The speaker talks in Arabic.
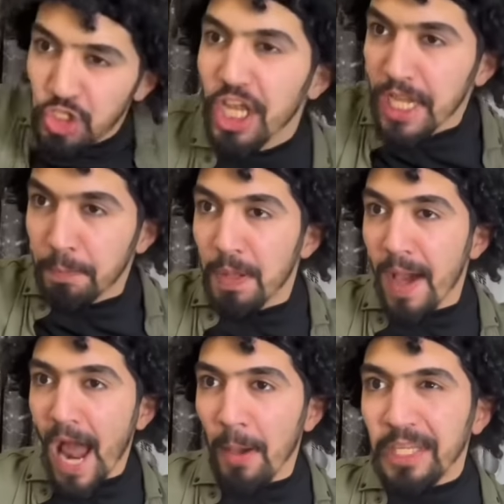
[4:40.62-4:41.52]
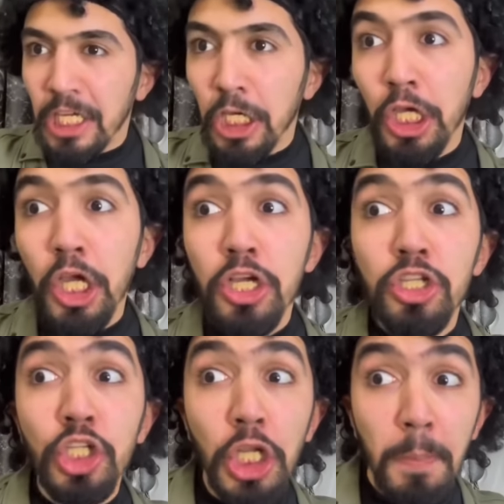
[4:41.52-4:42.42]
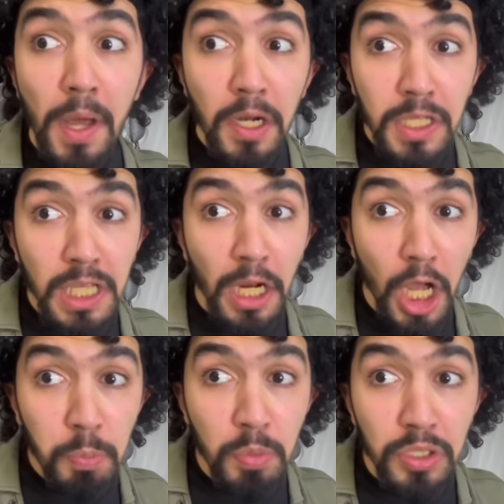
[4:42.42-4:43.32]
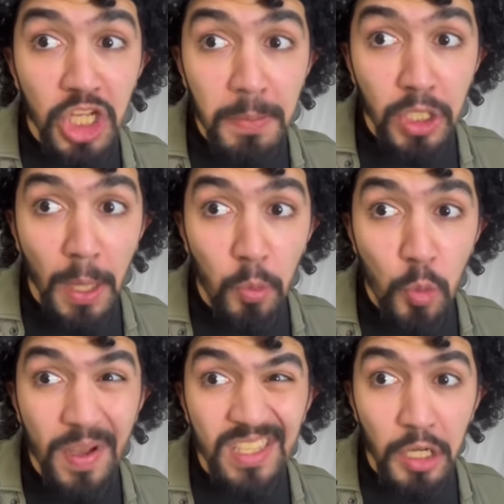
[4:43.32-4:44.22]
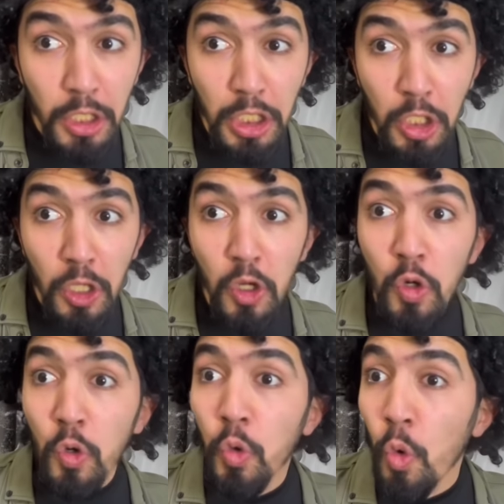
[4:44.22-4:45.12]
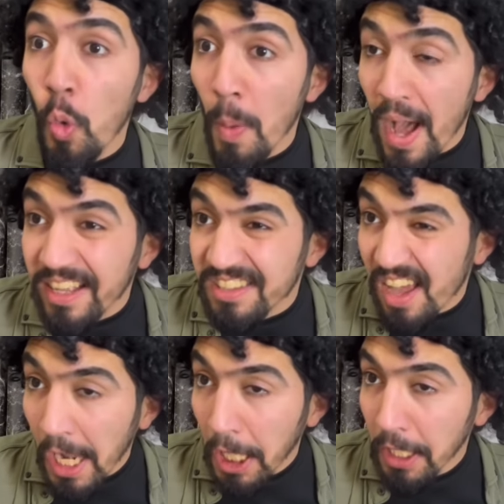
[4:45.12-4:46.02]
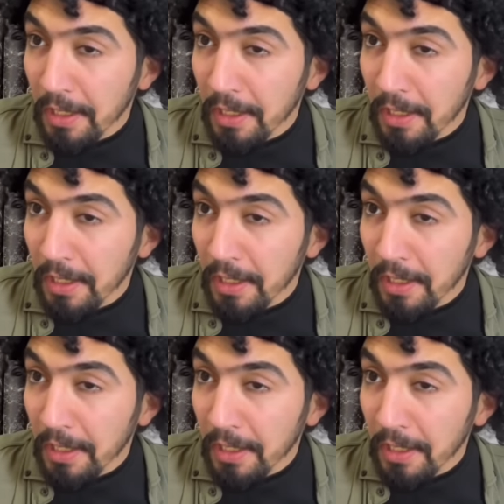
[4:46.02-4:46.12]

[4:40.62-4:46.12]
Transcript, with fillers: جيت بملعبي شي مرة سرقت من جيبة أبوك مصاري وهو ما حس عليه